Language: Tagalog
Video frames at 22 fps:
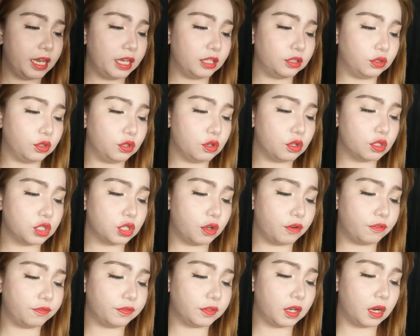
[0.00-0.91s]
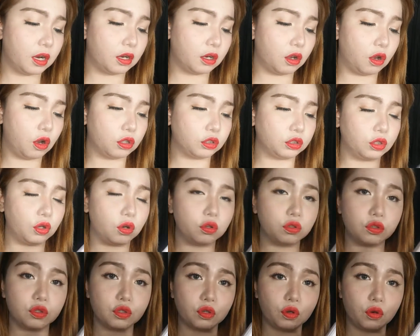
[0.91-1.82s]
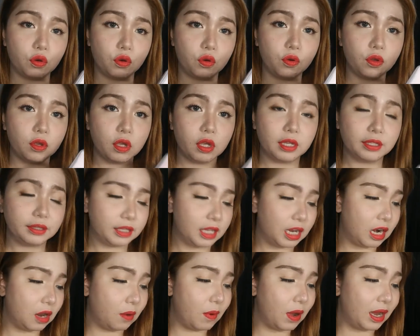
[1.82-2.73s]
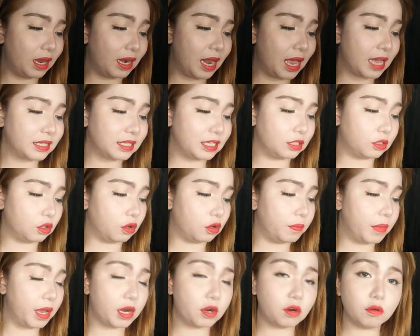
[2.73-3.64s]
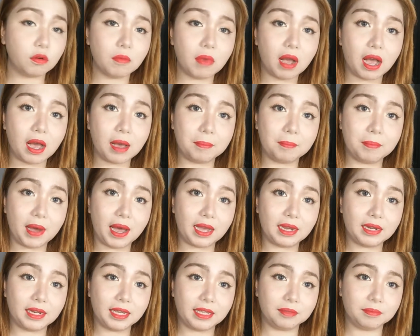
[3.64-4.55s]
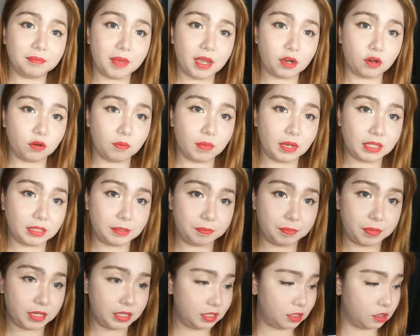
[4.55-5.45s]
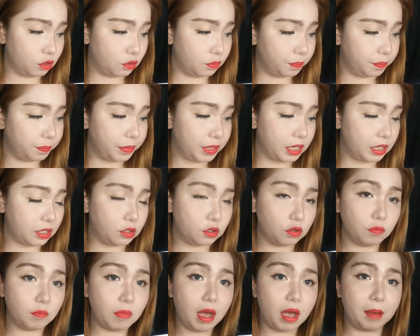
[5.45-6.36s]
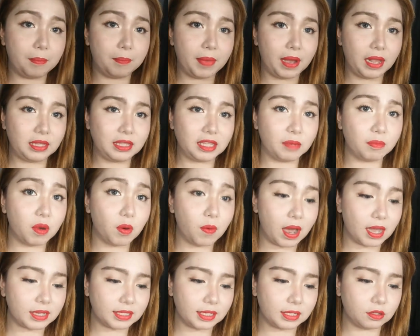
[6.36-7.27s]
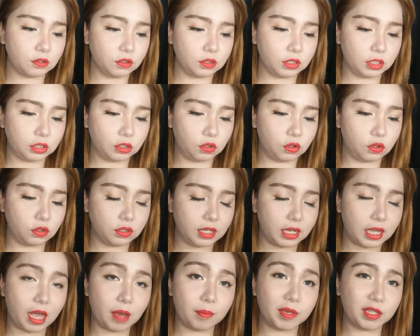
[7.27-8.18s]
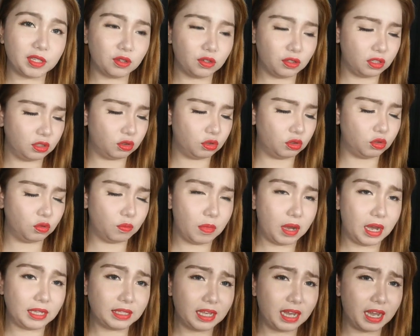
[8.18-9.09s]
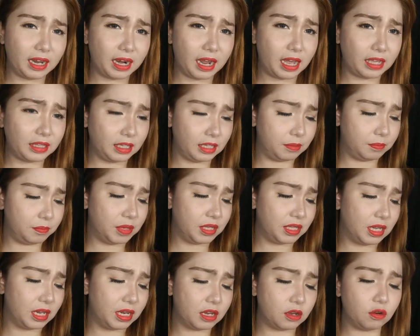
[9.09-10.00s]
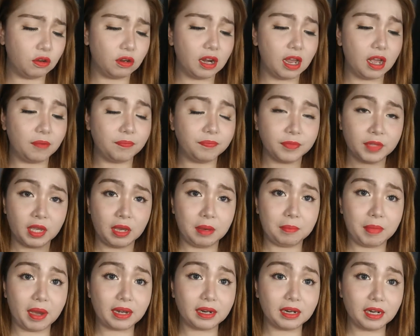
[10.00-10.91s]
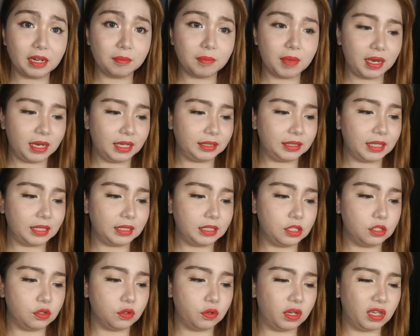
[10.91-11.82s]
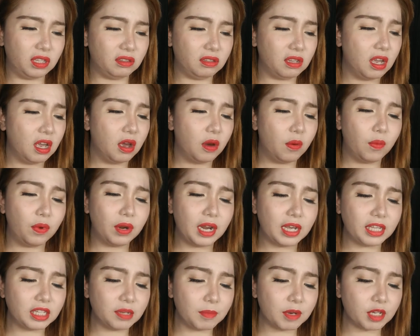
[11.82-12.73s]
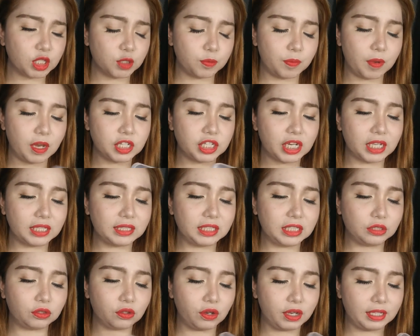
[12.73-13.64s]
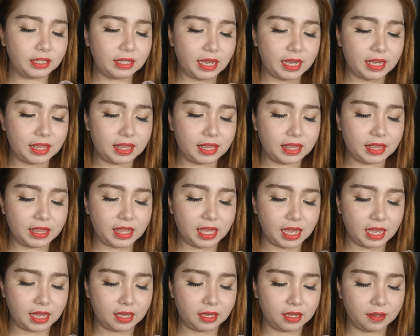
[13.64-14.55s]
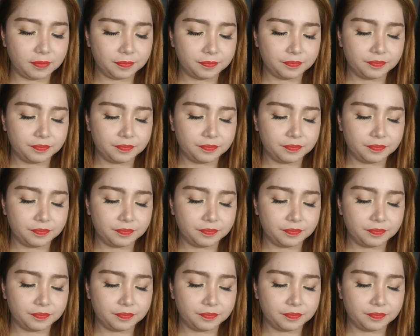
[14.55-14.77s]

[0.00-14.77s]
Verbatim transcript: Ito yung soft care cotton so dalawang klase to, merong makapal and merong manipis. Yung pink yung makapal. Nabawasan ko na to, nagamit ko na to ng mga nakaraan and binalik ko lang para lang makita ninyo. And wala namang special dito and I think